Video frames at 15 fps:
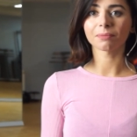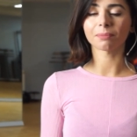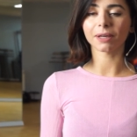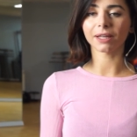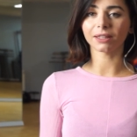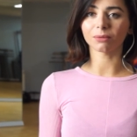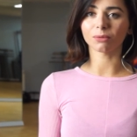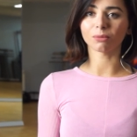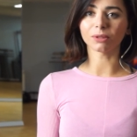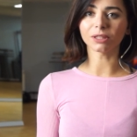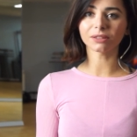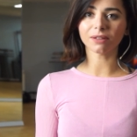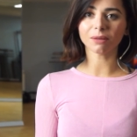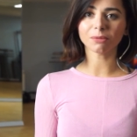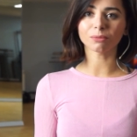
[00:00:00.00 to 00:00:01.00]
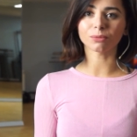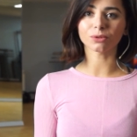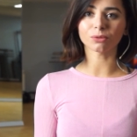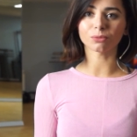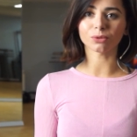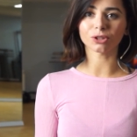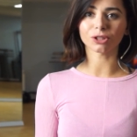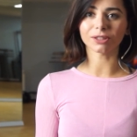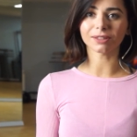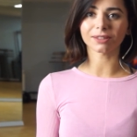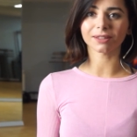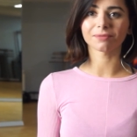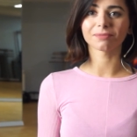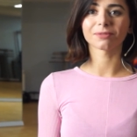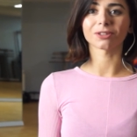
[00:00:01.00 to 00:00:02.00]
поэтому мы с вами будем
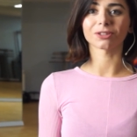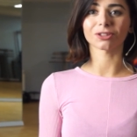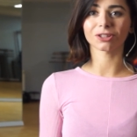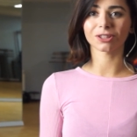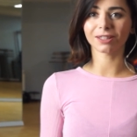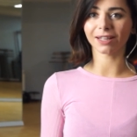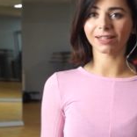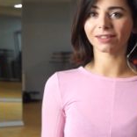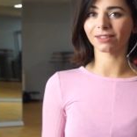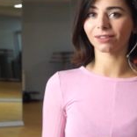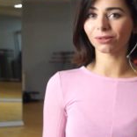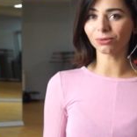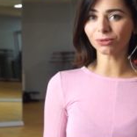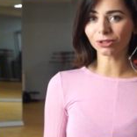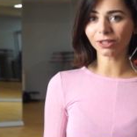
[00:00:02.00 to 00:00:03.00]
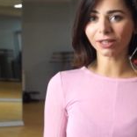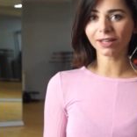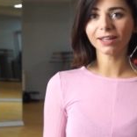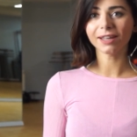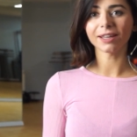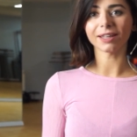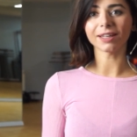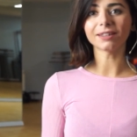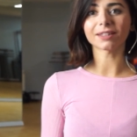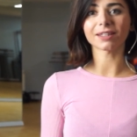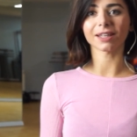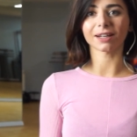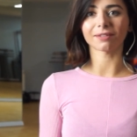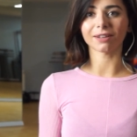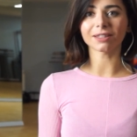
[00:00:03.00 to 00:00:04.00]
учиться сжигать ненужное и
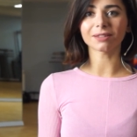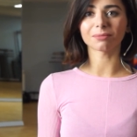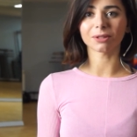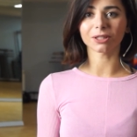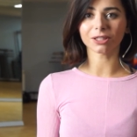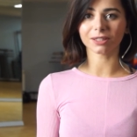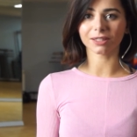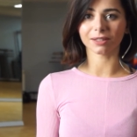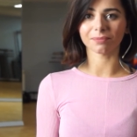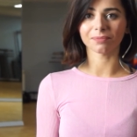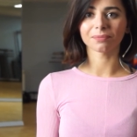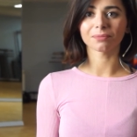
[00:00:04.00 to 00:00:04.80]
тренировать мышцы